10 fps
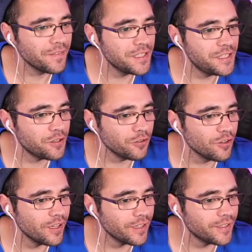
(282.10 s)
Vas-y, je tente
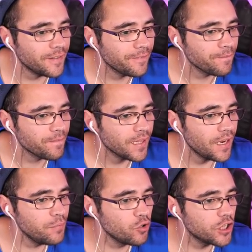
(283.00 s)
de l'attaquer.
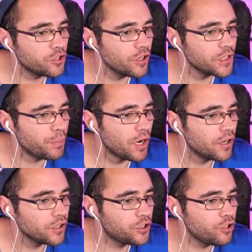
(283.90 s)
Allez, mon gars, je te lâche pas.
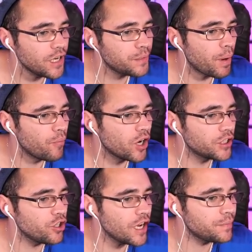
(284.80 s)
Je te lâche pas, mon gars,
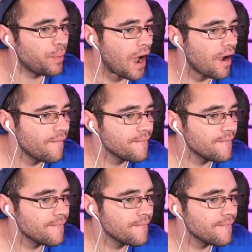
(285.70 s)
je te lâche pas.